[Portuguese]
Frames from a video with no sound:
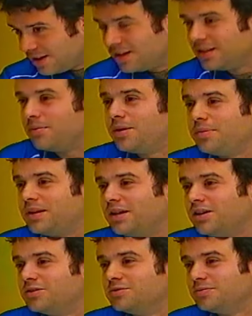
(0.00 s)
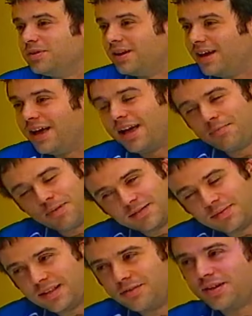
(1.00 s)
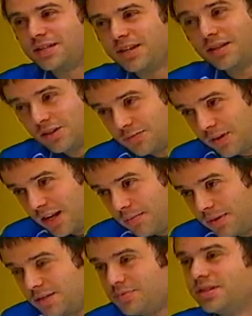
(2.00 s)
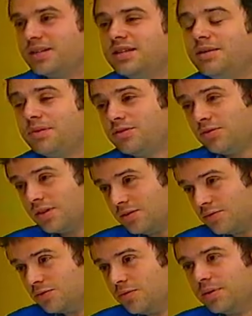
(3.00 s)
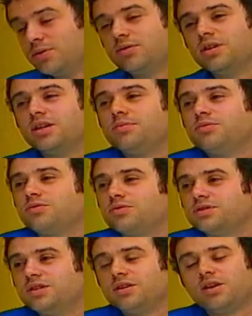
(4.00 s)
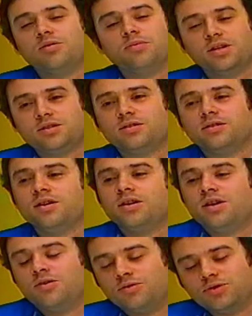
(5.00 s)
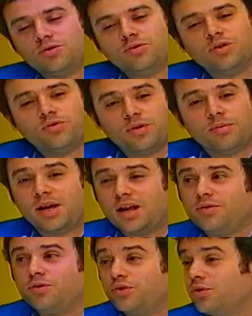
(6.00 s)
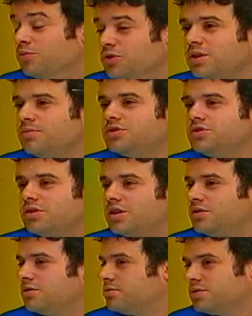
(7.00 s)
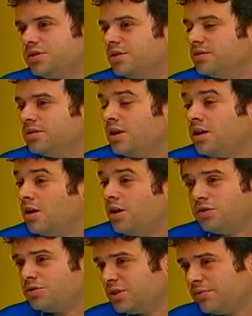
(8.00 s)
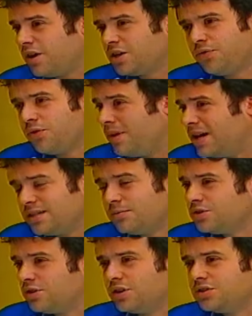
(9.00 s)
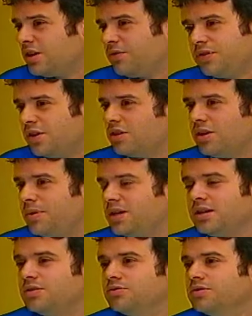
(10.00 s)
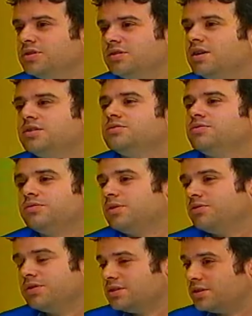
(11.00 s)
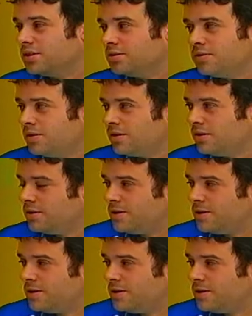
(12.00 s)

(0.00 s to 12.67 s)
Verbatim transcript: também para dar os, festa, é, né? participei da festa, para dar os parabéns para o Zezé, para toda a turma, toda a equipe do Cruzeiro, que realmente o jogo ontem foi maravilhoso, foi muito emocionante. Eu acho que Inclusive, eu acho que foi mais emocionante do que a final da Libertadores, eu acho. Ah, pela, pela,